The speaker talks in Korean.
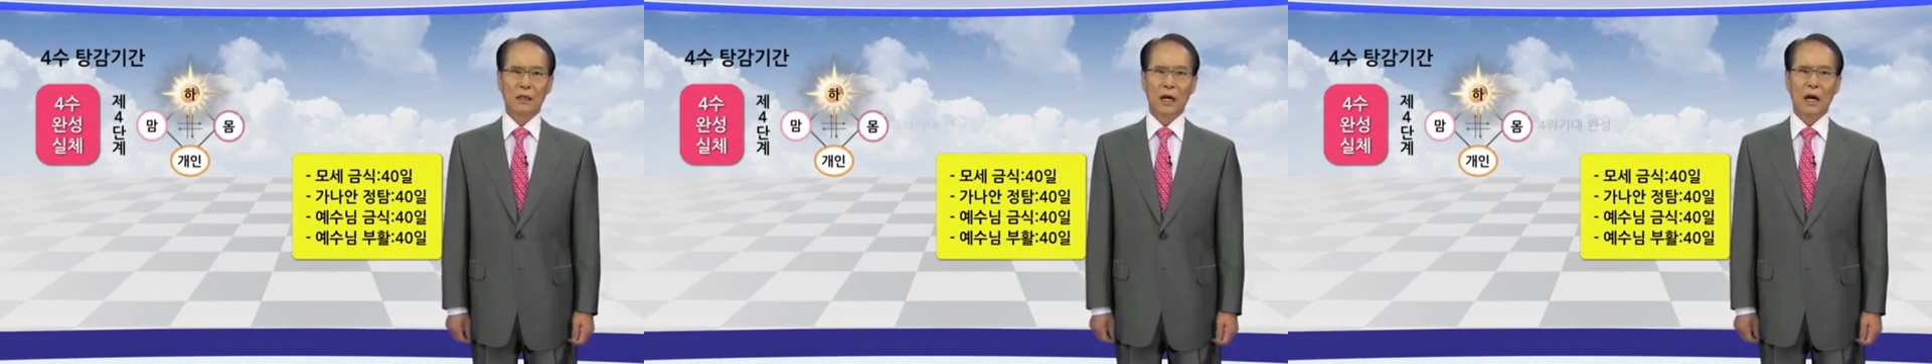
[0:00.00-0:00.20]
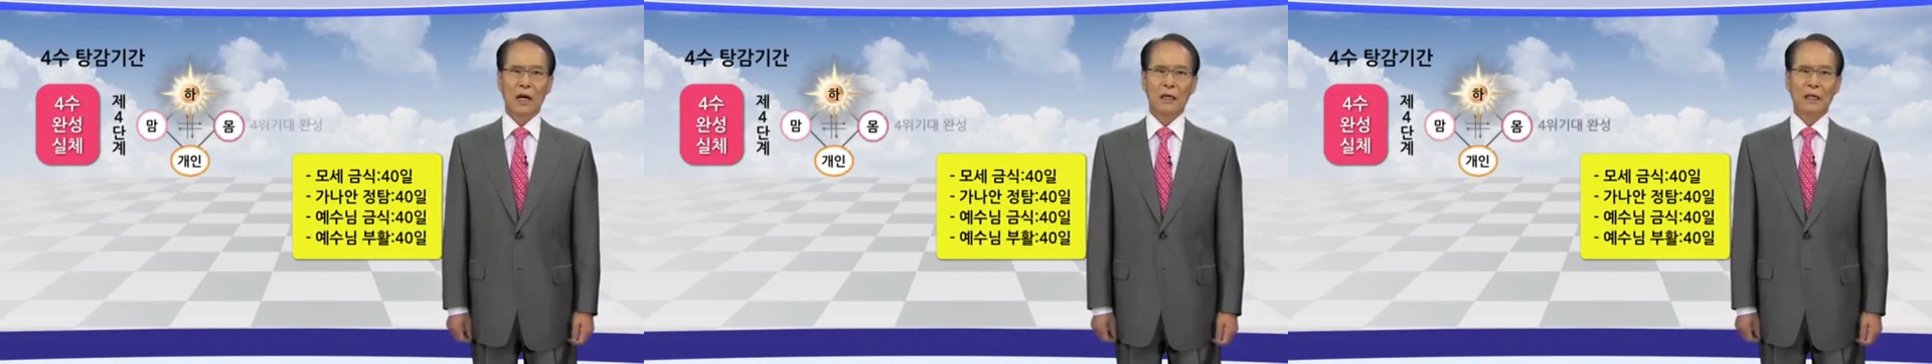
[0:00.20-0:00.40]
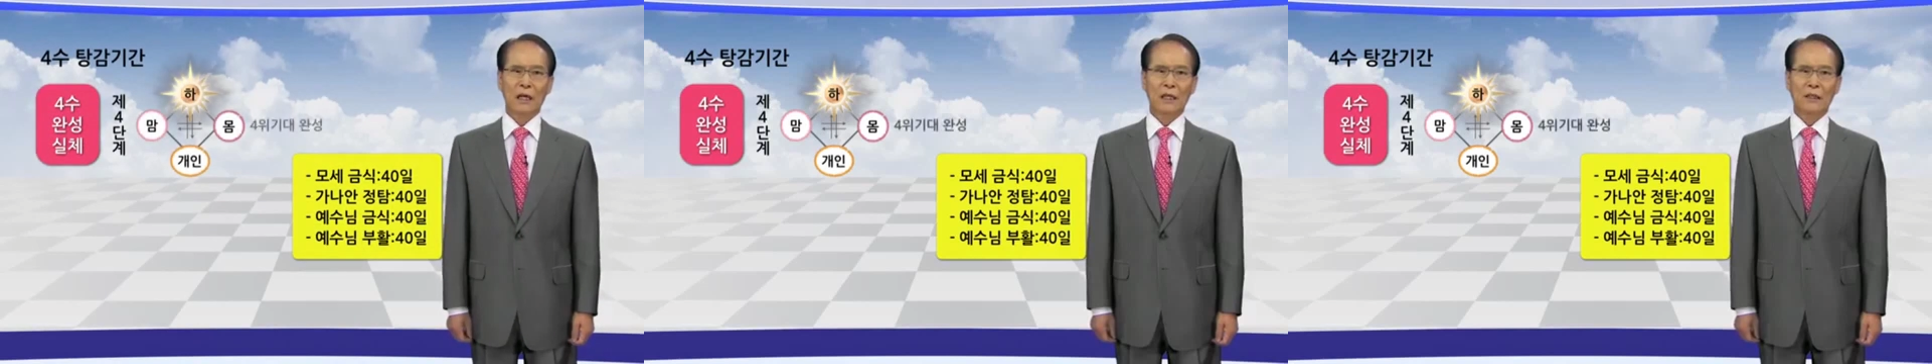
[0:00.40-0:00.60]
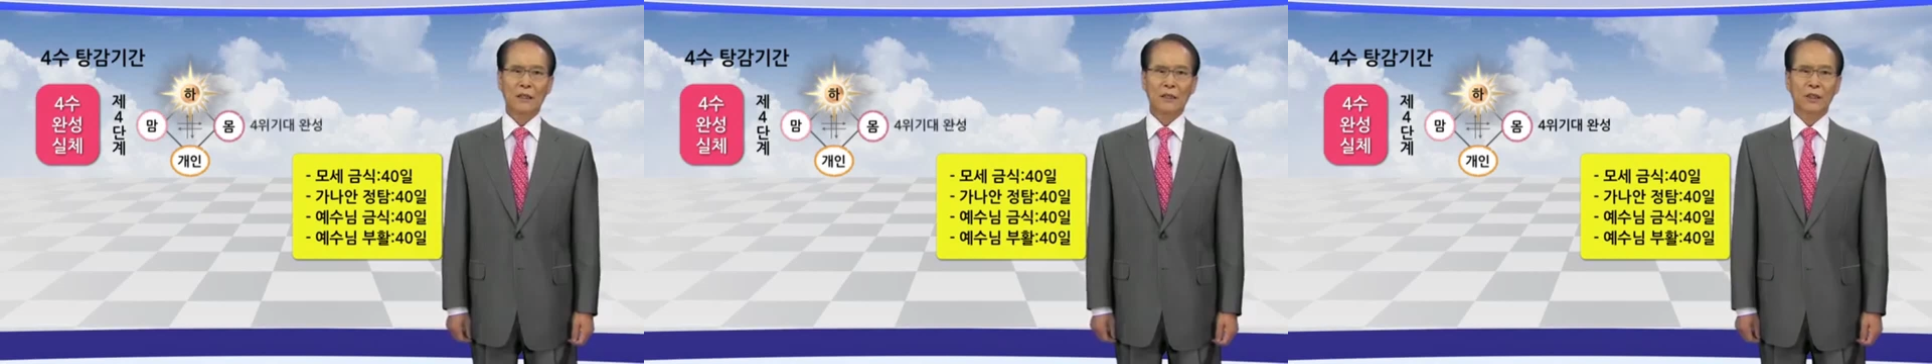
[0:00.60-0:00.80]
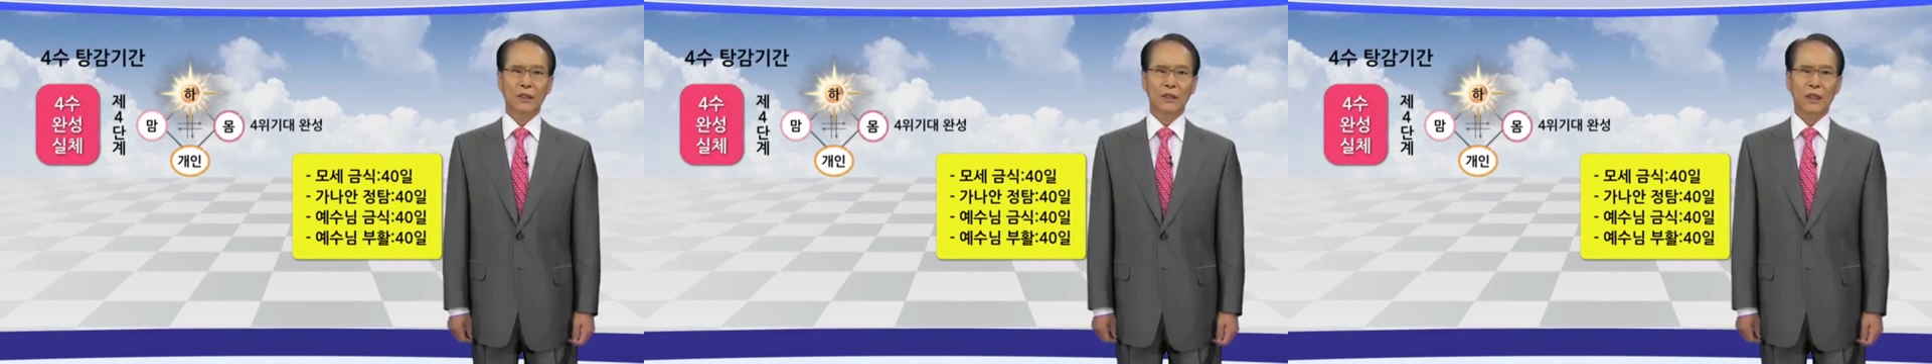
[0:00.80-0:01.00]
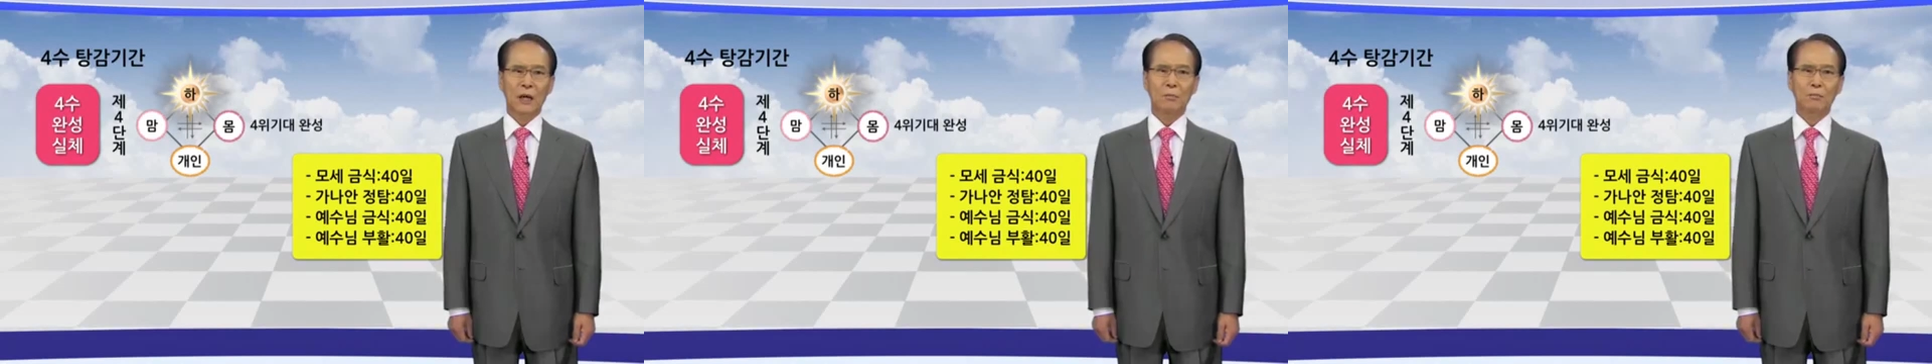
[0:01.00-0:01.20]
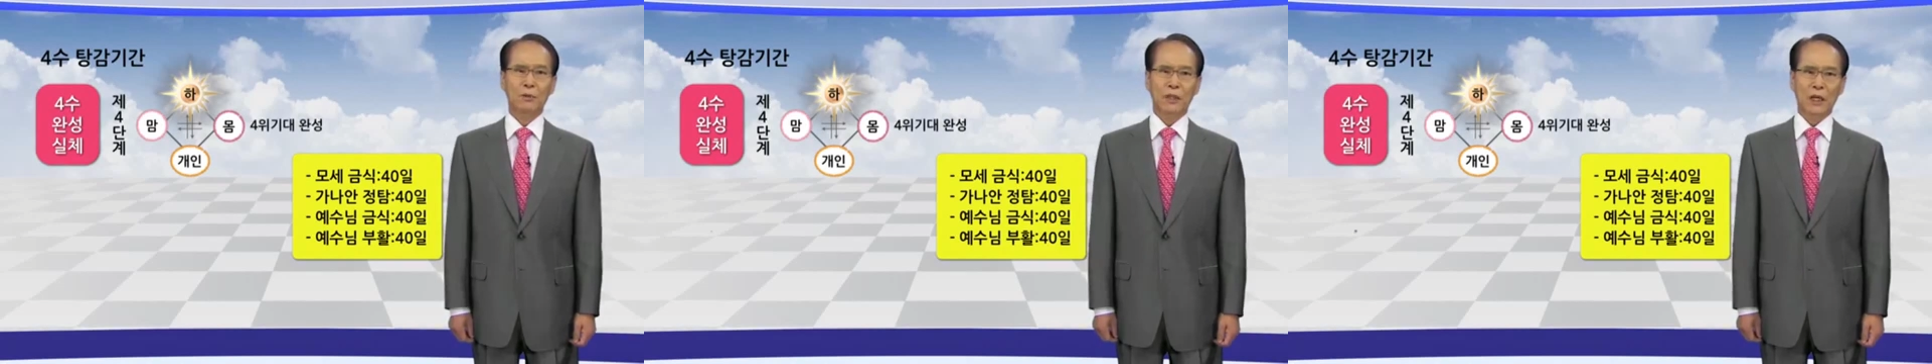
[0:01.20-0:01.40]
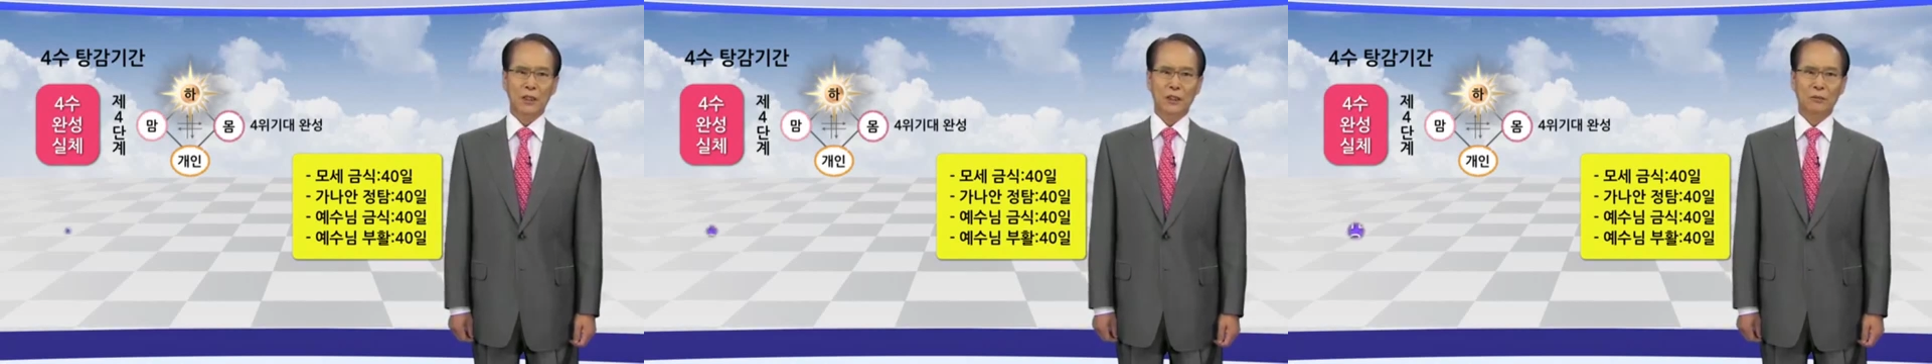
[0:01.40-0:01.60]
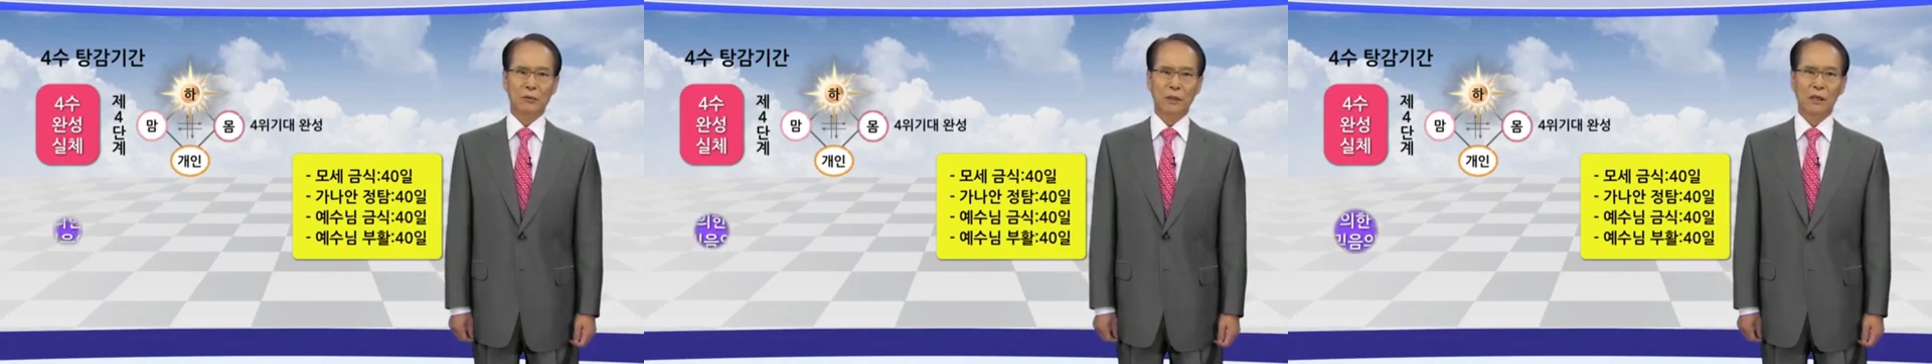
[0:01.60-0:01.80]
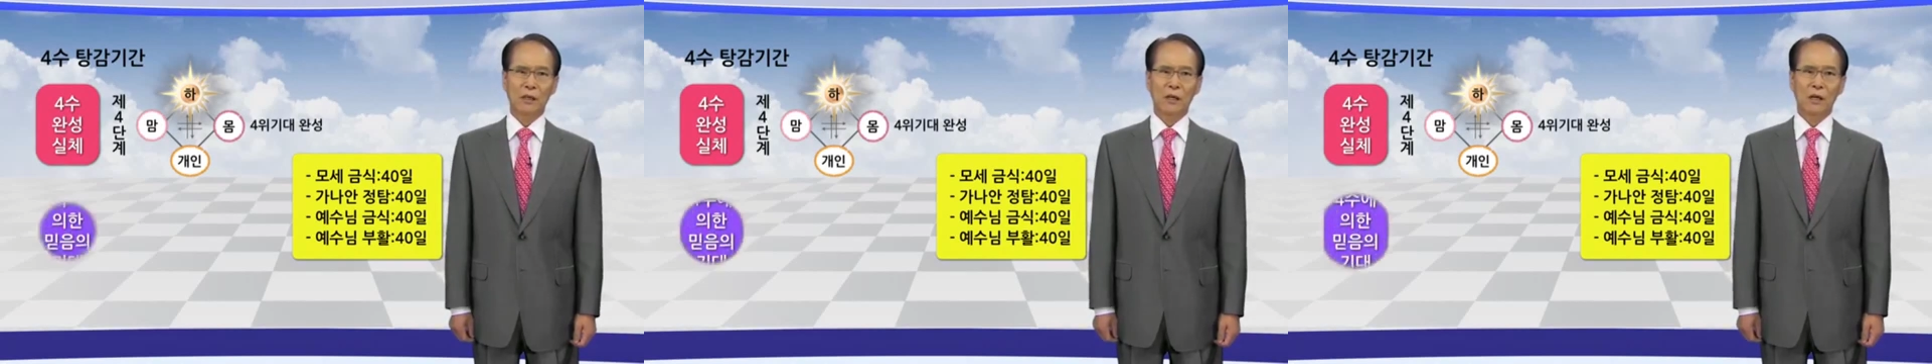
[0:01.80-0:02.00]
가나안 정탐
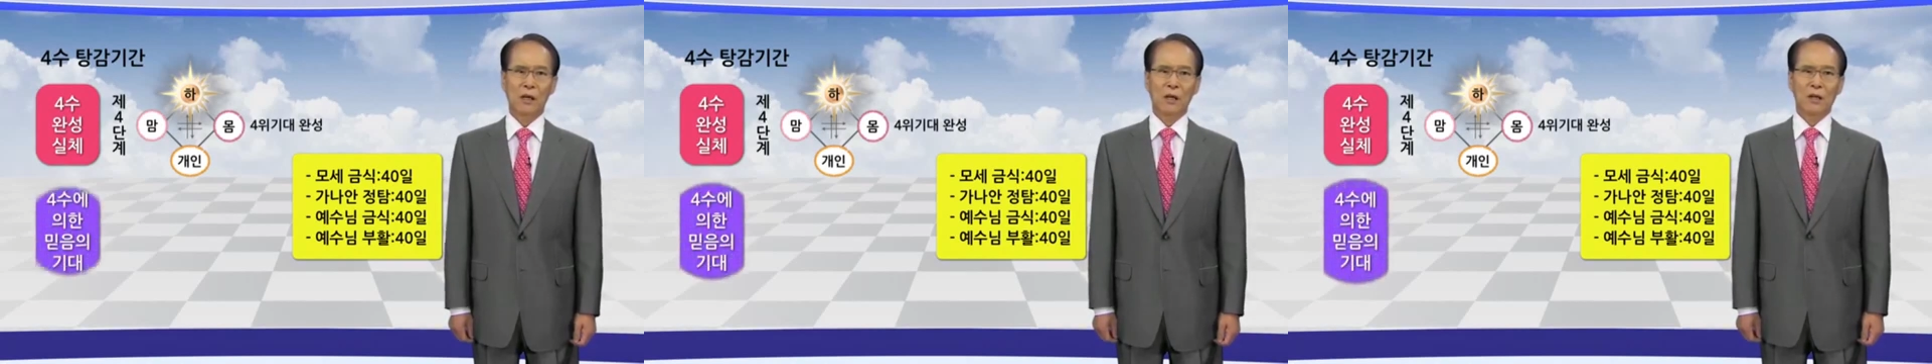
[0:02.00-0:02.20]
40일,